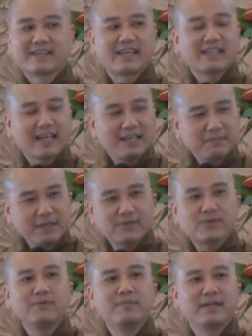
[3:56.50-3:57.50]
cái thấy
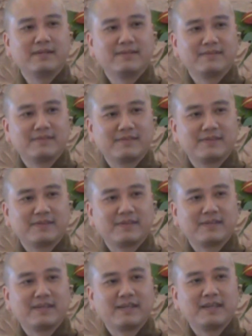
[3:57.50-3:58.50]
biết của mình
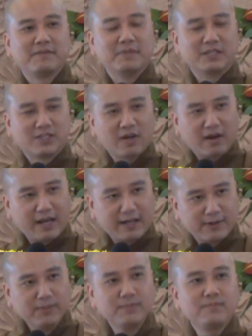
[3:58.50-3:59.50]
mình cho
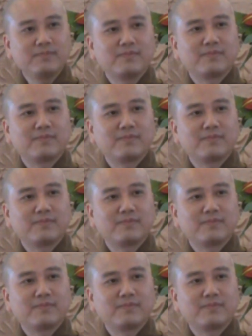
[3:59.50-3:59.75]
là đúng